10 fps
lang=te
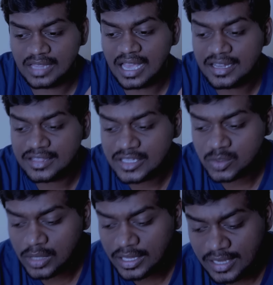దాన్ని
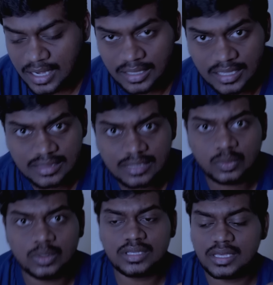తీసుకోవడానికి ఇలా
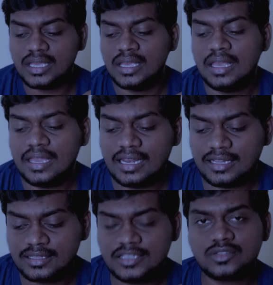కిందకు వంగి ఇలా
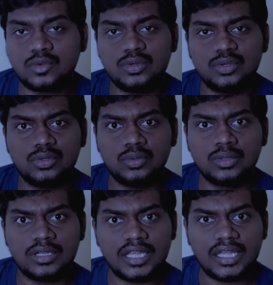తీసుకుంటూ
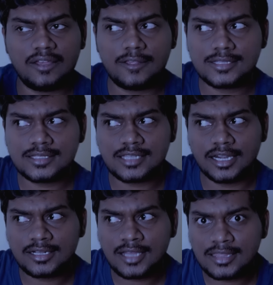ఉంటే
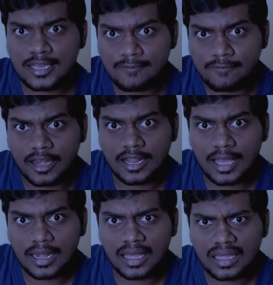సడన్గా తన
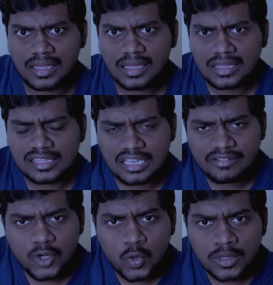వెనకాల
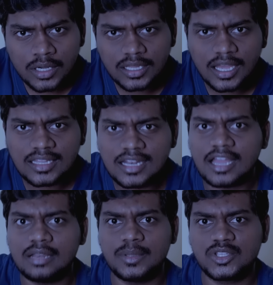ఎవరో ఉన్నట్టుగా తనకు
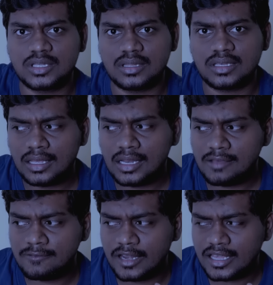అనిపించింది ఇలా
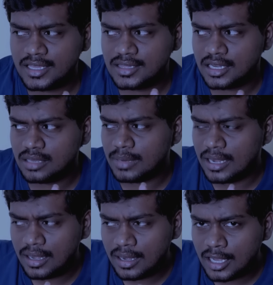వెనక్కి తిరిగి
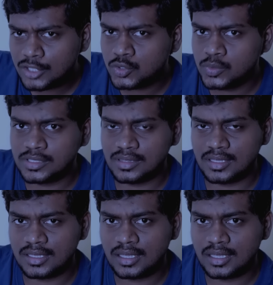మెల్లగా చూసింది